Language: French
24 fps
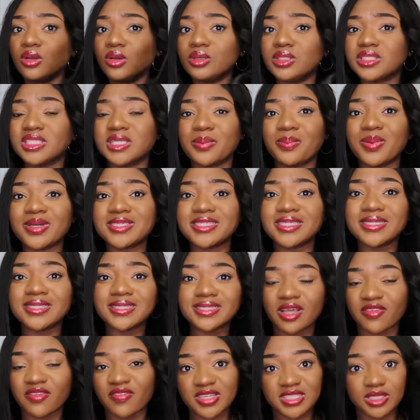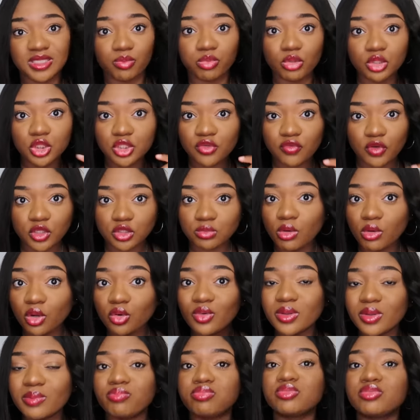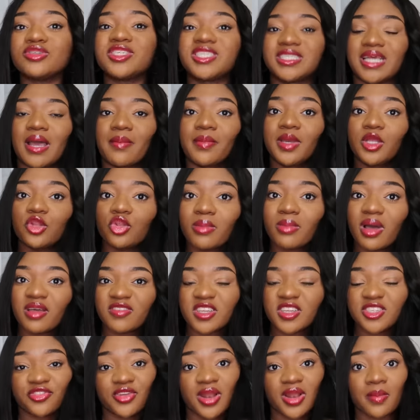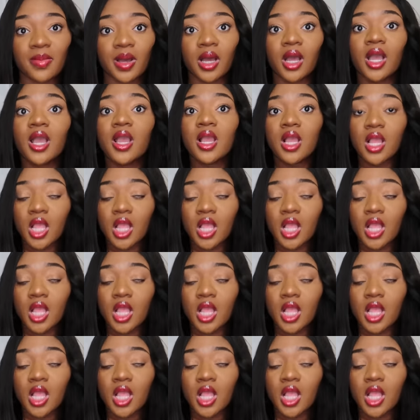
je sais pas s'il désinfecte ses produits franchement lui plus jamais de ma vie je vais là-bas